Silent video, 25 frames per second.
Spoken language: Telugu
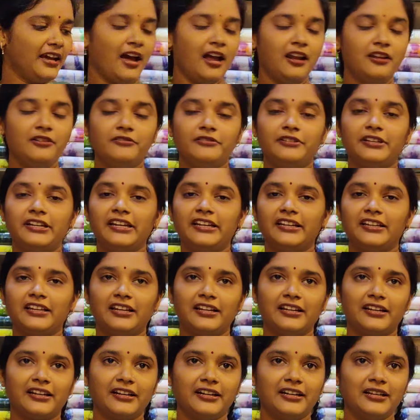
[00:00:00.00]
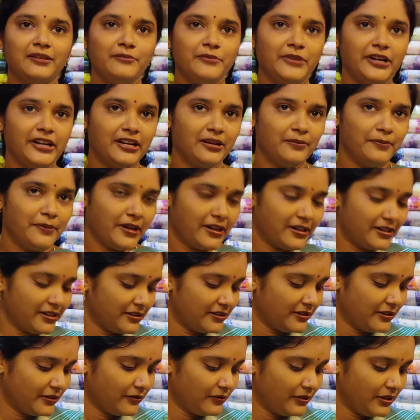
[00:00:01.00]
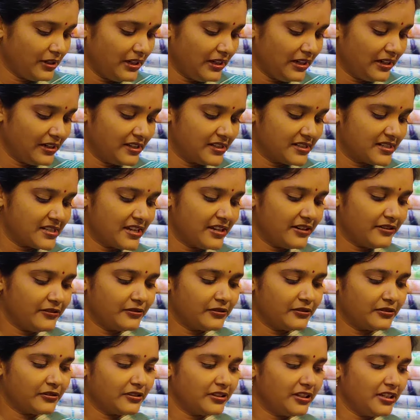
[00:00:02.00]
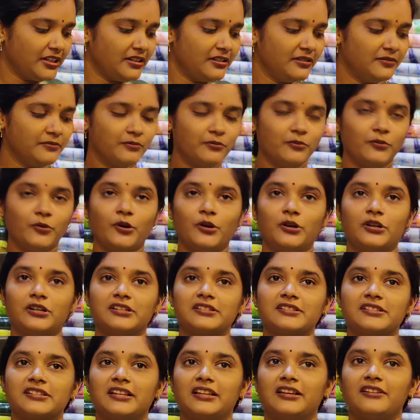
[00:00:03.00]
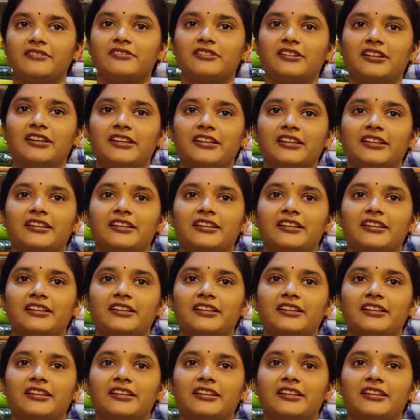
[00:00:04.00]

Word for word: ఆలివ్ గ్రీన్ కలర్ అండి మిడిల్ పార్ట్ అంతా కూడా ఇలా డిజైన్ ఉంటుంది బార్డర్స్ ఇలా ఉన్నాయి